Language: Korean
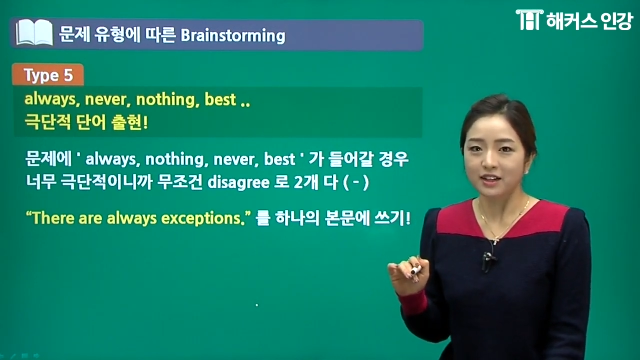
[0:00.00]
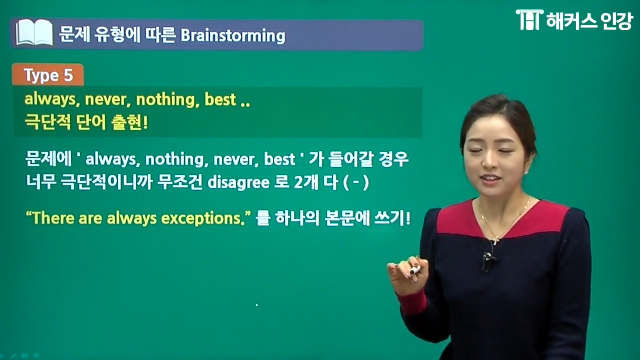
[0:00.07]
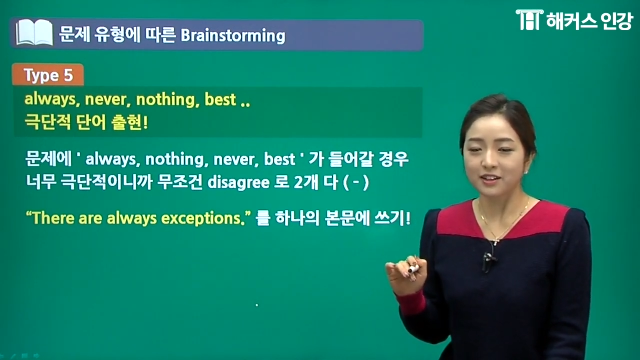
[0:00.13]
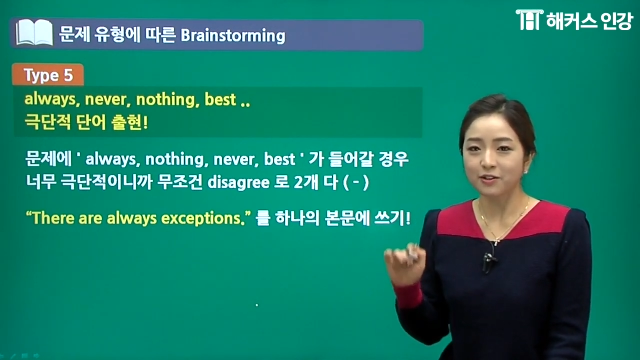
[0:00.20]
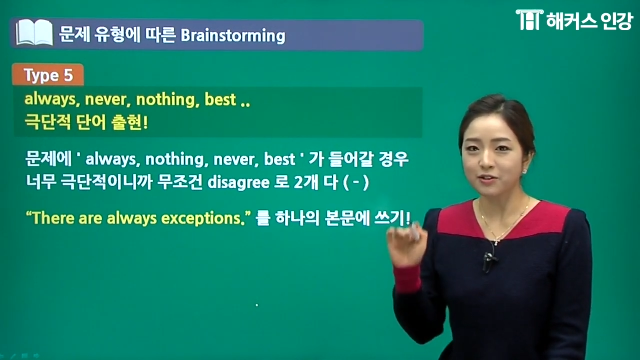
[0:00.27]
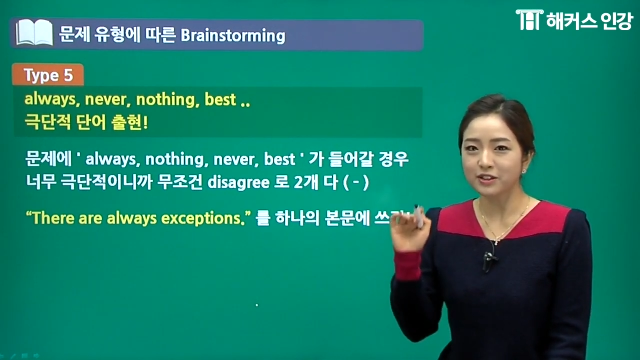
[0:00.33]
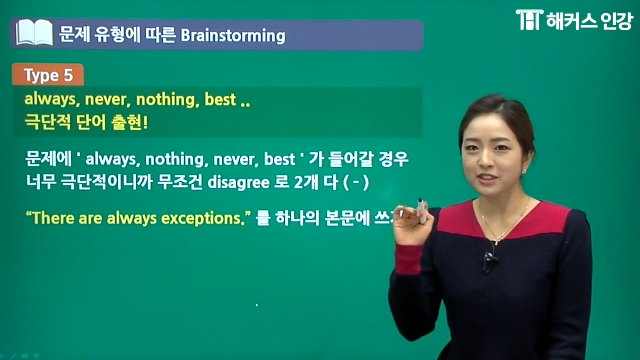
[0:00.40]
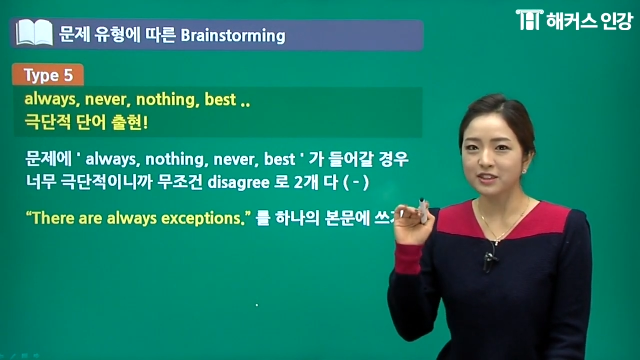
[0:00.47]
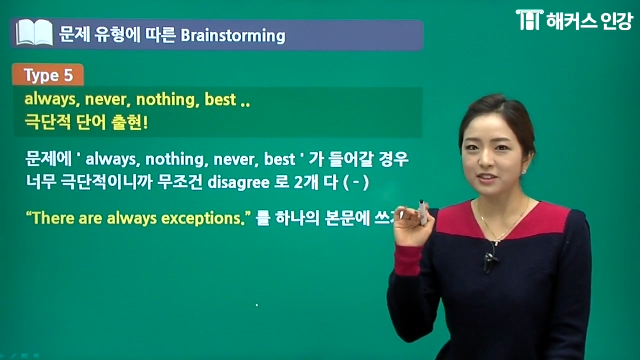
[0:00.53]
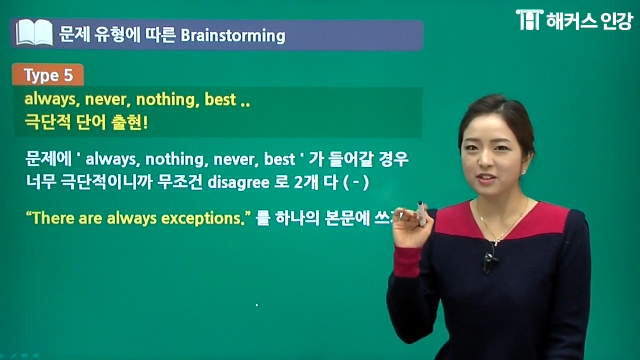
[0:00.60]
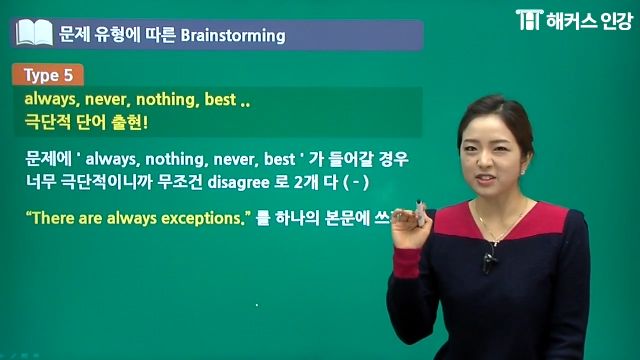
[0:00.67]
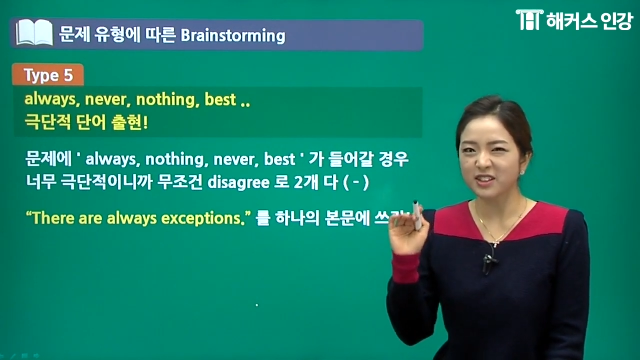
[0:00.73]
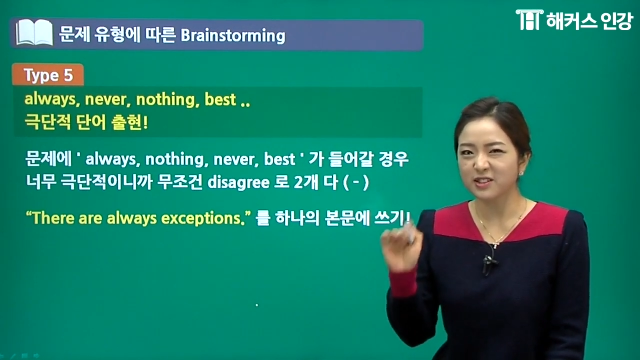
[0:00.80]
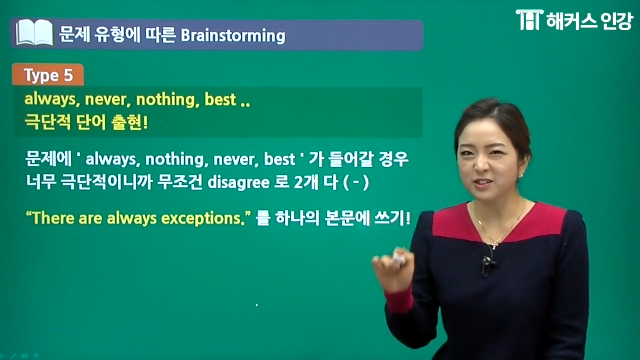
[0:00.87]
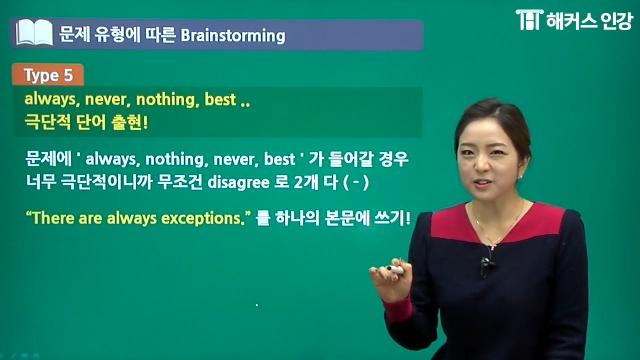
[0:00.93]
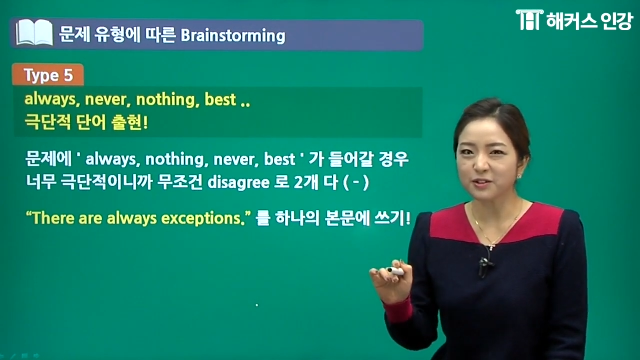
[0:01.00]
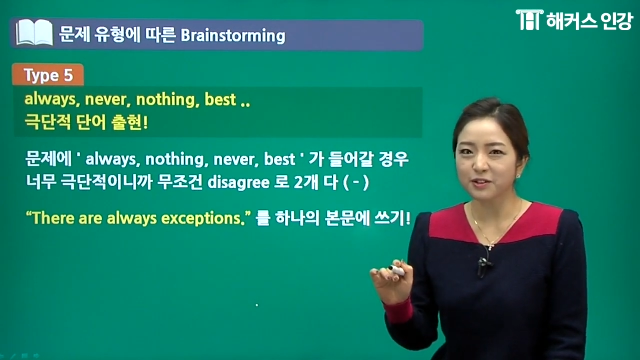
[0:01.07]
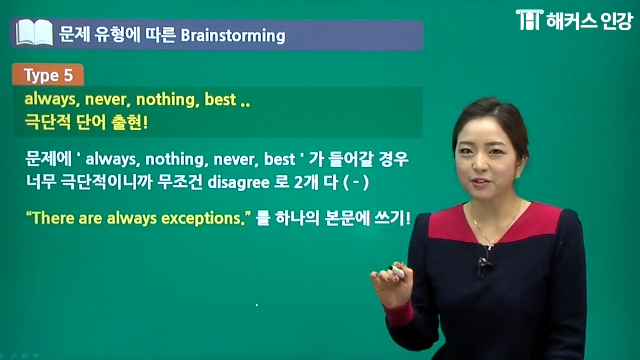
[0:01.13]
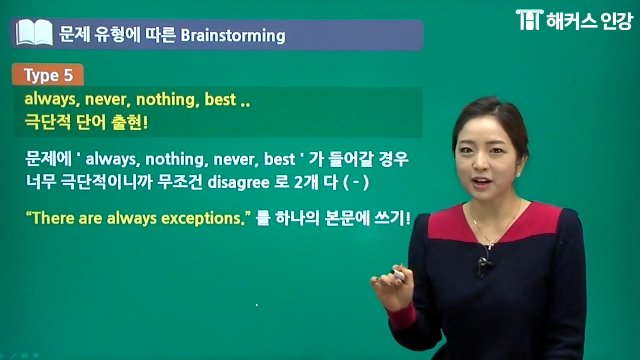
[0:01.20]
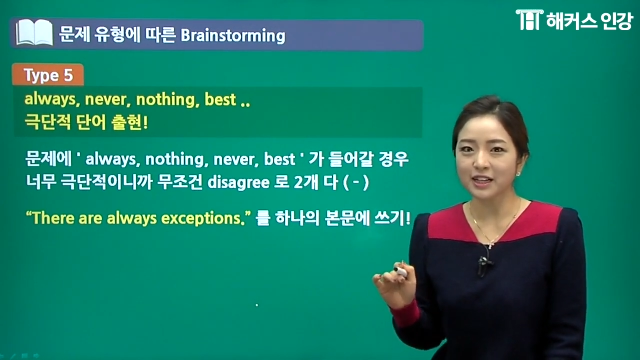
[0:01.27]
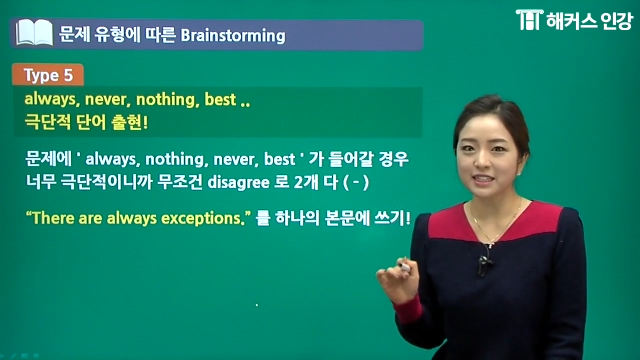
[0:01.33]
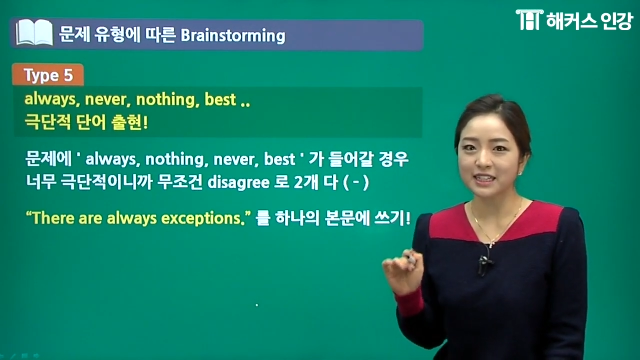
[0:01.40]
이거는
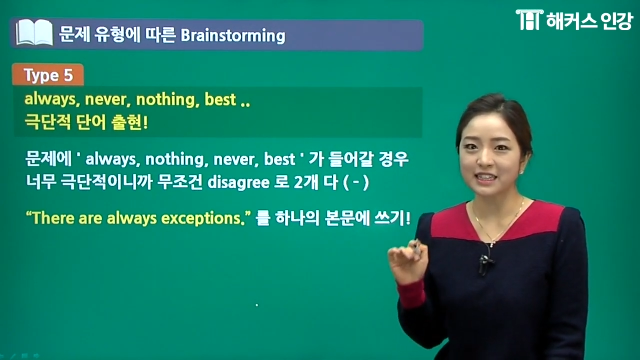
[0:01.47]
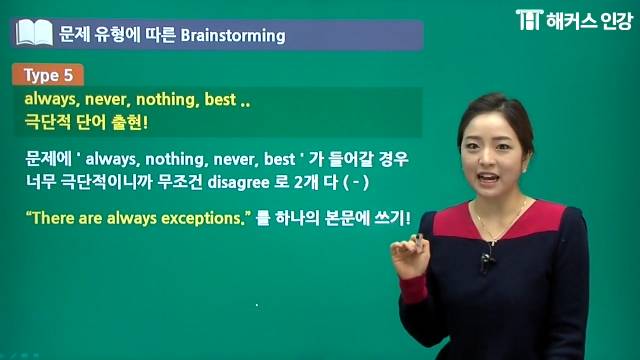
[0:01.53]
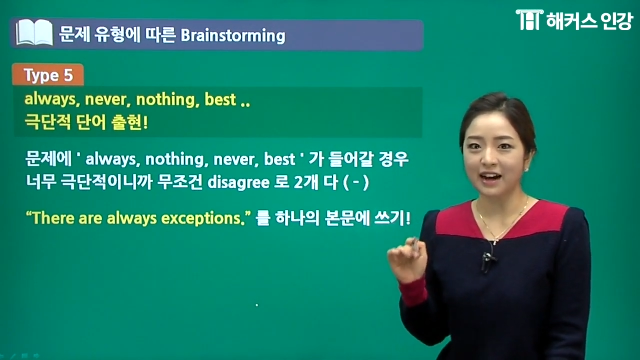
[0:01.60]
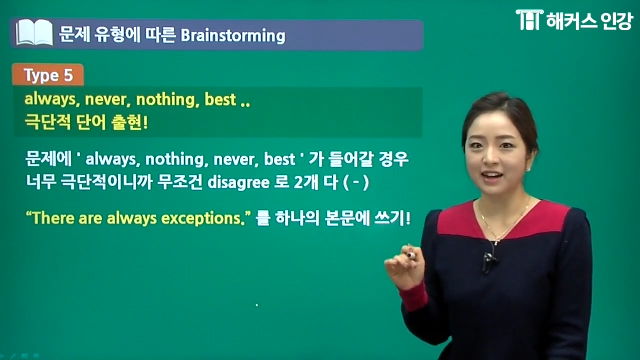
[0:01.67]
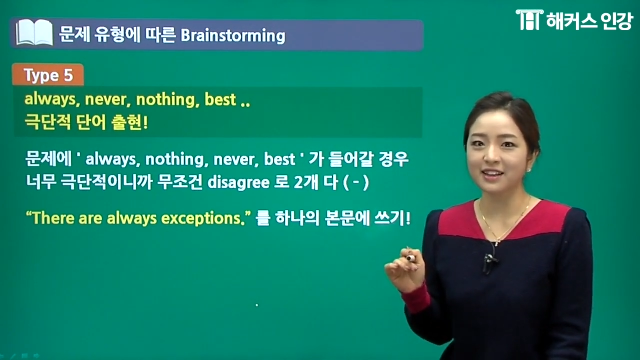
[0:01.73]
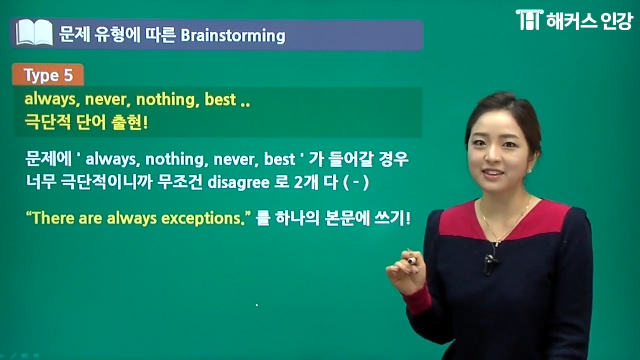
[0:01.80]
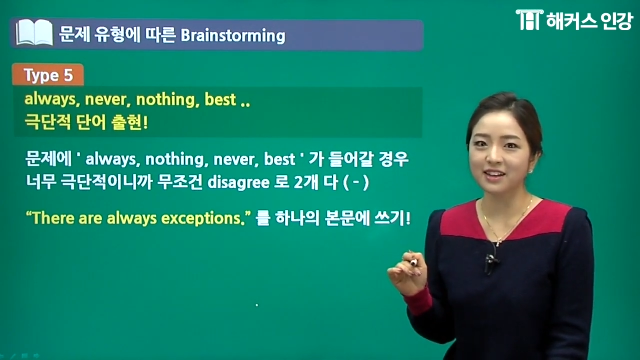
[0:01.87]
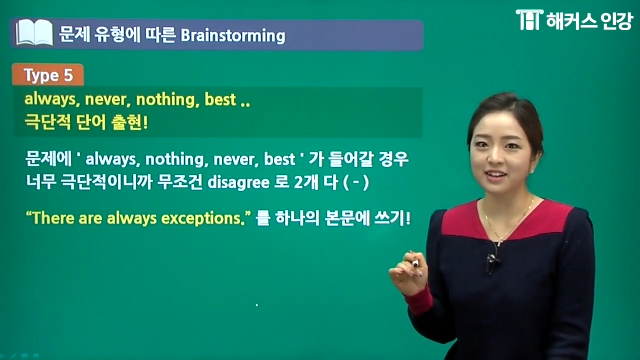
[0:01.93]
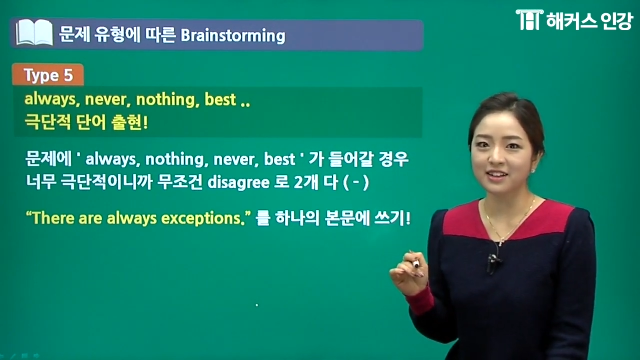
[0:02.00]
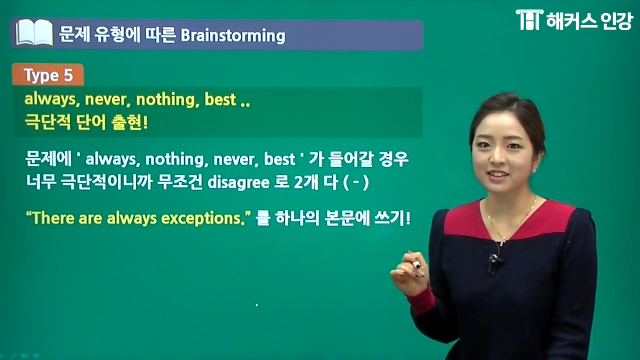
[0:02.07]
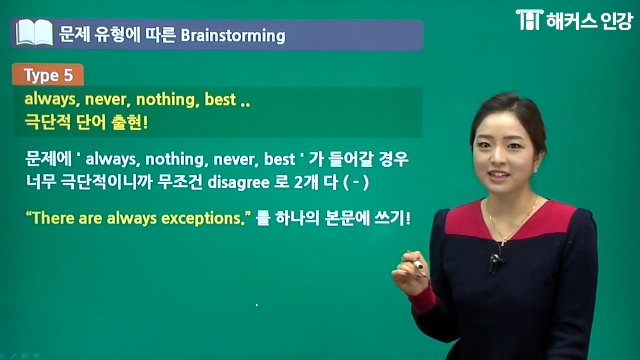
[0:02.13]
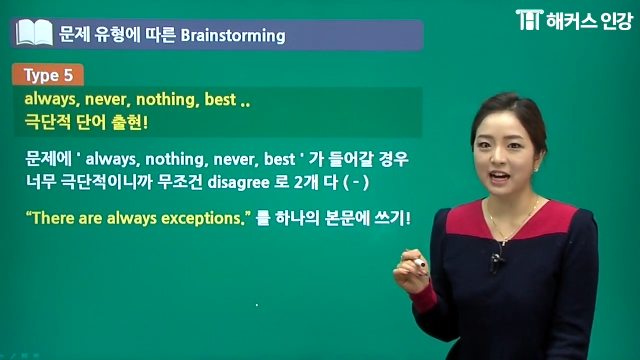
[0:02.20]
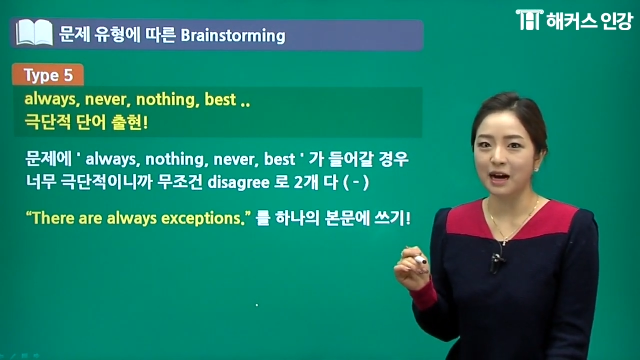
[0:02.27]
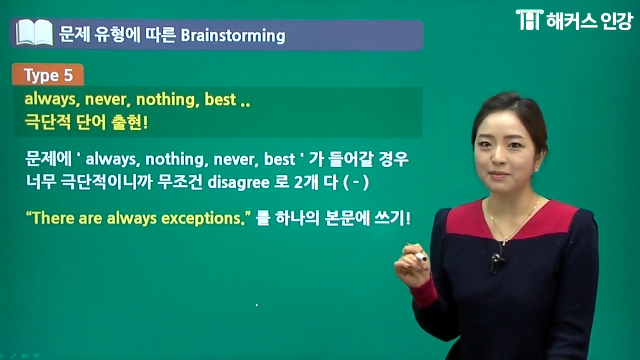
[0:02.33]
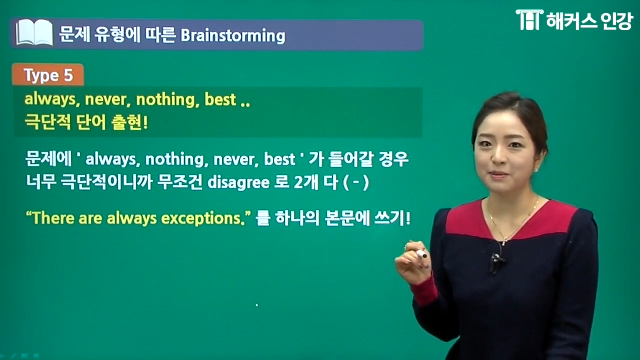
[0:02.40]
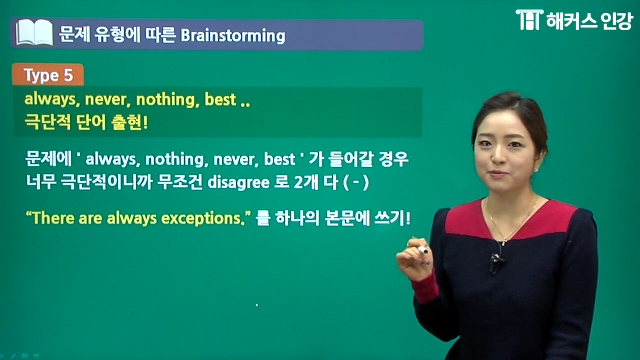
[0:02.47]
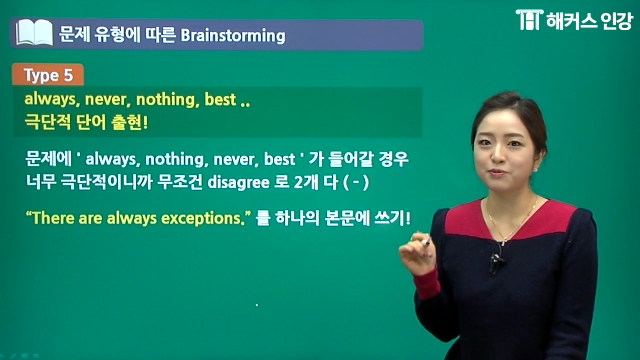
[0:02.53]
disagree로 하는 게 낫겠다라는 감이